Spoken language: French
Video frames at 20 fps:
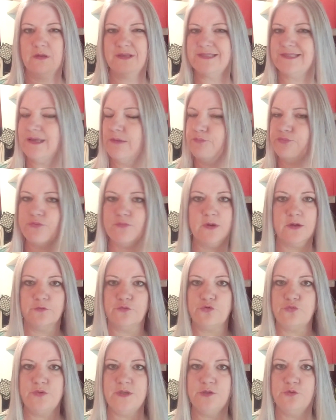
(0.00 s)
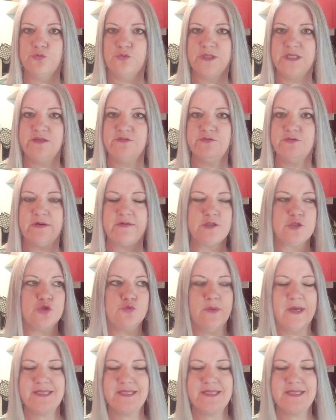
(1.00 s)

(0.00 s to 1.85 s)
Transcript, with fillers: simplement de l'huile d'olive avec du